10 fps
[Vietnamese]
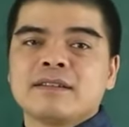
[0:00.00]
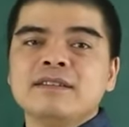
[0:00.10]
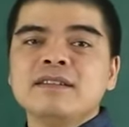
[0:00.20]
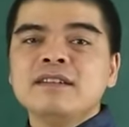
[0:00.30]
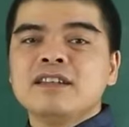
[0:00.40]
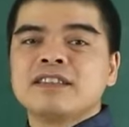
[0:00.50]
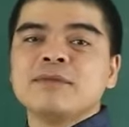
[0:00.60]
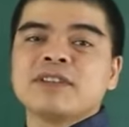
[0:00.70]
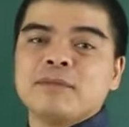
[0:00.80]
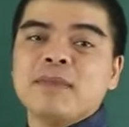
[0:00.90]
Những người
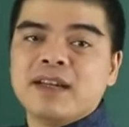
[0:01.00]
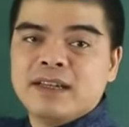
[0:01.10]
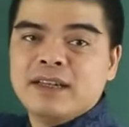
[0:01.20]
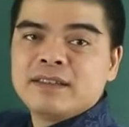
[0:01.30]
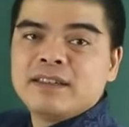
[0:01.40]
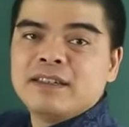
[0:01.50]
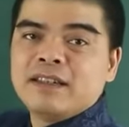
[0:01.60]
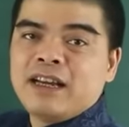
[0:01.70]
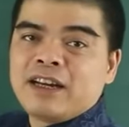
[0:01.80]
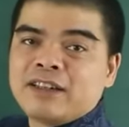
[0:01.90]
sinh vào tháng 7 ấy, thì
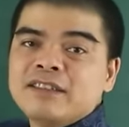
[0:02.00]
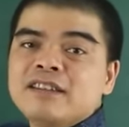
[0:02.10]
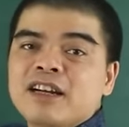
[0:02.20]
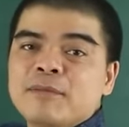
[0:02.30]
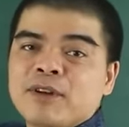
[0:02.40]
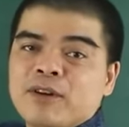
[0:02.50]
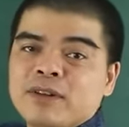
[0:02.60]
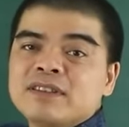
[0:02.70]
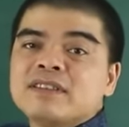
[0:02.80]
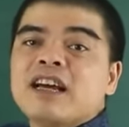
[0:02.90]
là những người mà
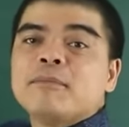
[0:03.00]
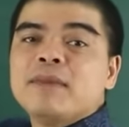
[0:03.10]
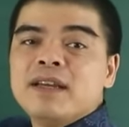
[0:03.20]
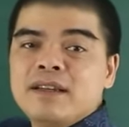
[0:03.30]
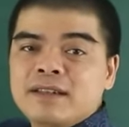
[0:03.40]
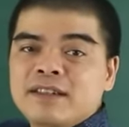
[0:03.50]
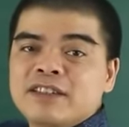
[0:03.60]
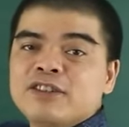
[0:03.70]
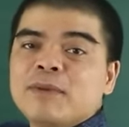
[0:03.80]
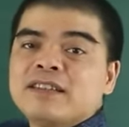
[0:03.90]
có sự đam mê
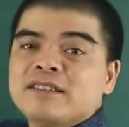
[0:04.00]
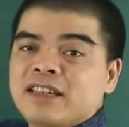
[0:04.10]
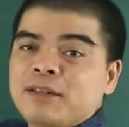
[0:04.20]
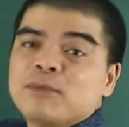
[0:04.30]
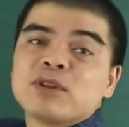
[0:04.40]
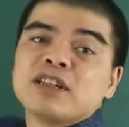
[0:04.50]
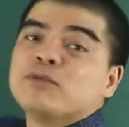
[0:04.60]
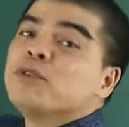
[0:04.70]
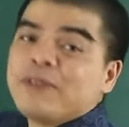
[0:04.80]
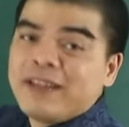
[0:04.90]
khiến cho bạn trở thành một người
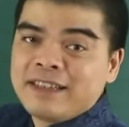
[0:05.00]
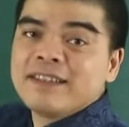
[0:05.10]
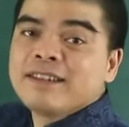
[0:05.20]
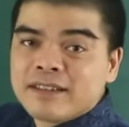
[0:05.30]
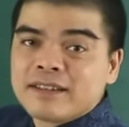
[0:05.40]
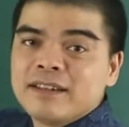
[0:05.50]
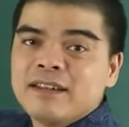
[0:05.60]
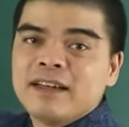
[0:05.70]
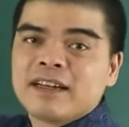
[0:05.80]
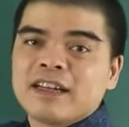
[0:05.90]
vui vẻ, tích cực.
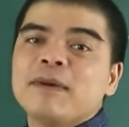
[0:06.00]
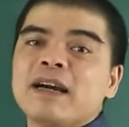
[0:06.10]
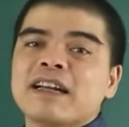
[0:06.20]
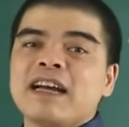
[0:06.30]
Các bạn